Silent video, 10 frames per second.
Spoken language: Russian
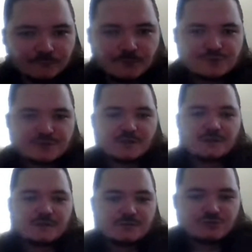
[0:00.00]
То есть я,
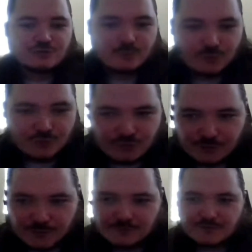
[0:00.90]
конечно,
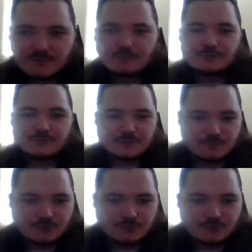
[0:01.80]
больше сторонник того,